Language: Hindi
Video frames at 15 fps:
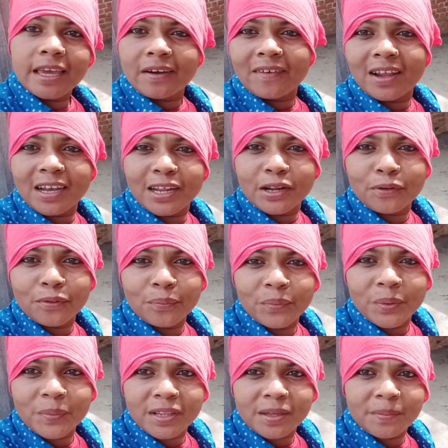ये वाले रूम
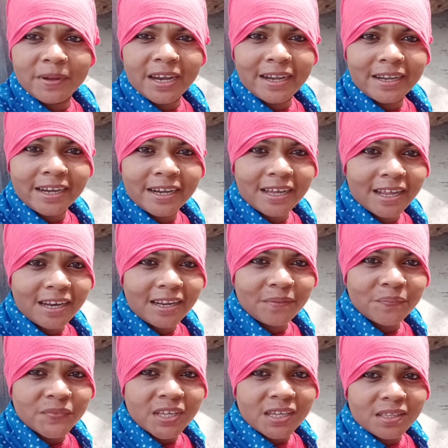में मतलब गिट्टी डाले
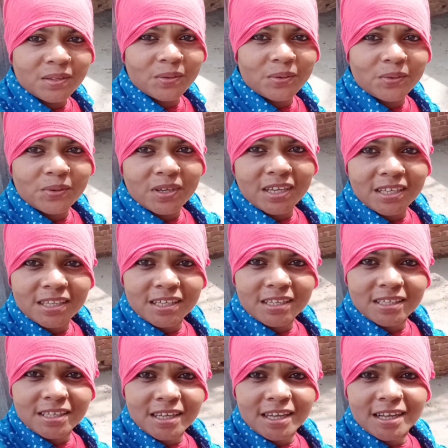तो ये
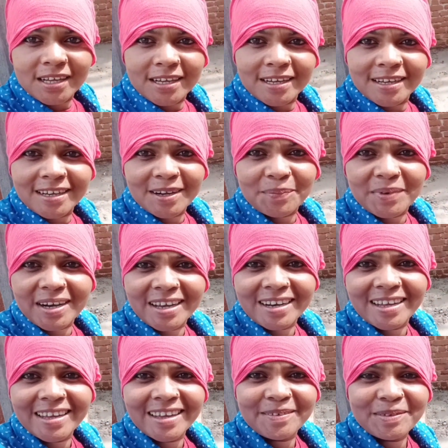देखिए
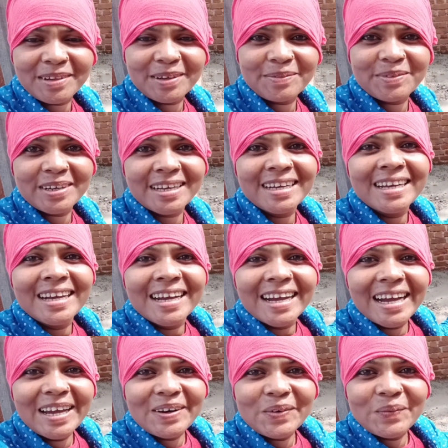हमारे मतलब
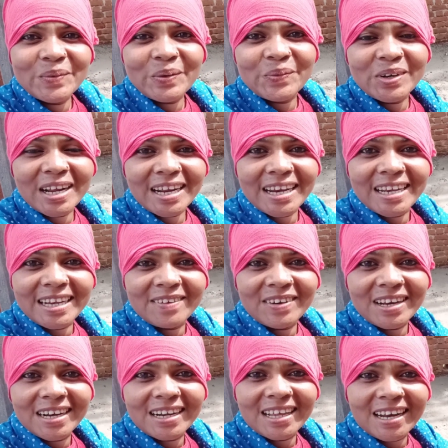रूम में पूरा गिट्टी
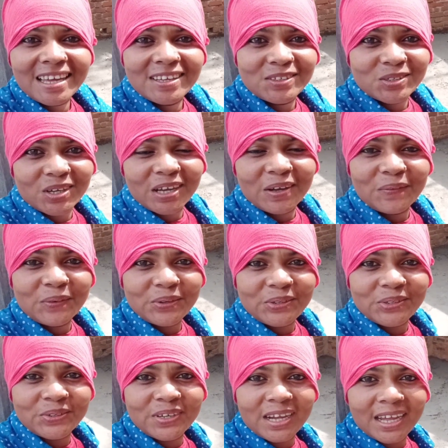वाला डलाई जो है वो
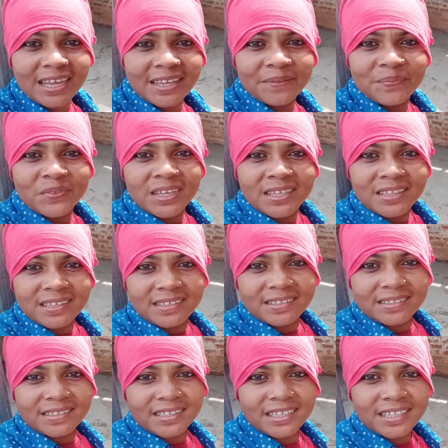चुका है तो
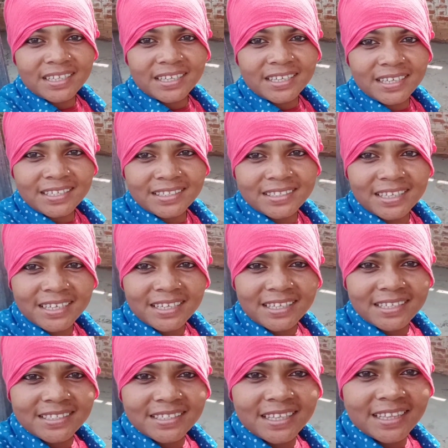ये देखिए इस
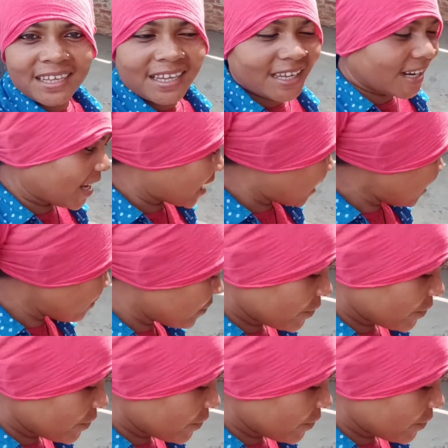तरीके से दिख रहा है